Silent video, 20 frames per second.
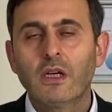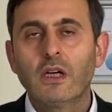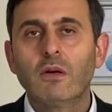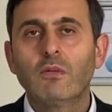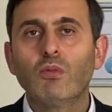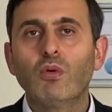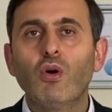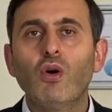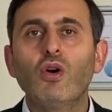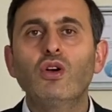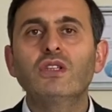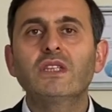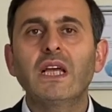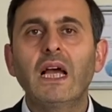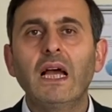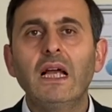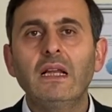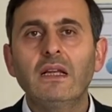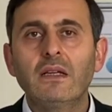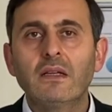Bu
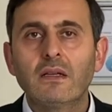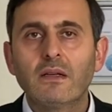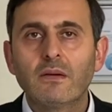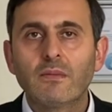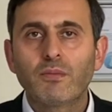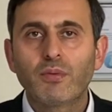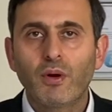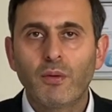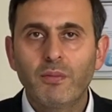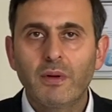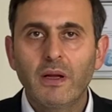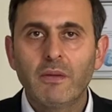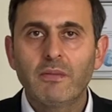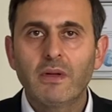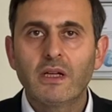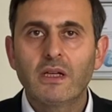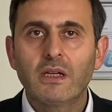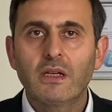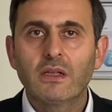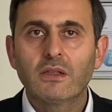özel
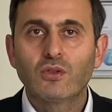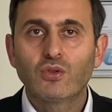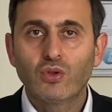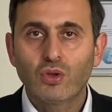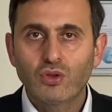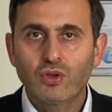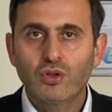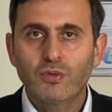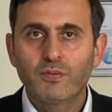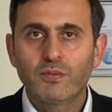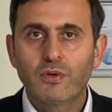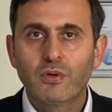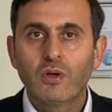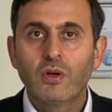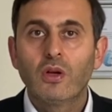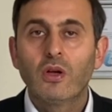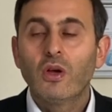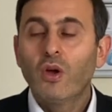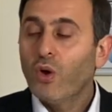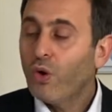problemleri çözüp
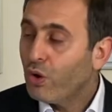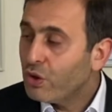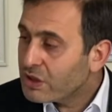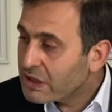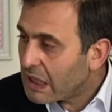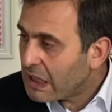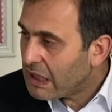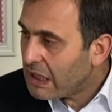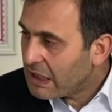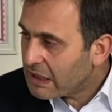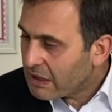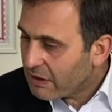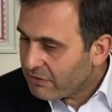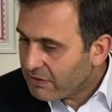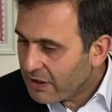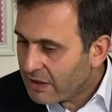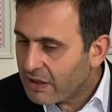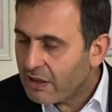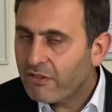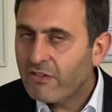özel
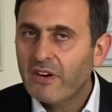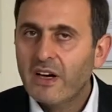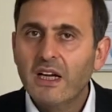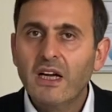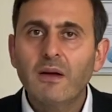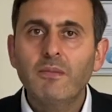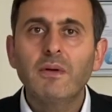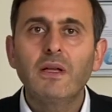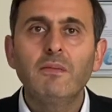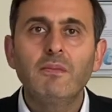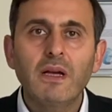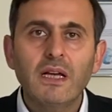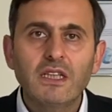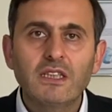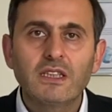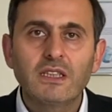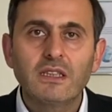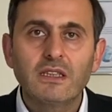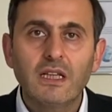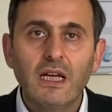hedeflerine varabilmek
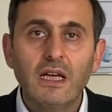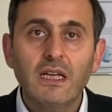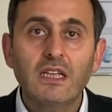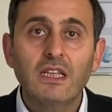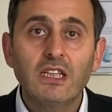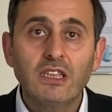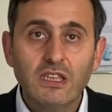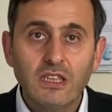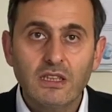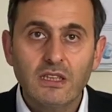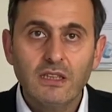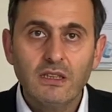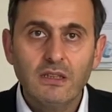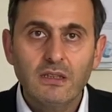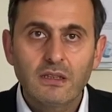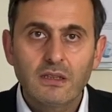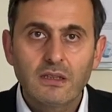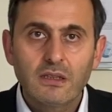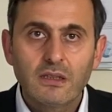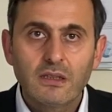için de kişinin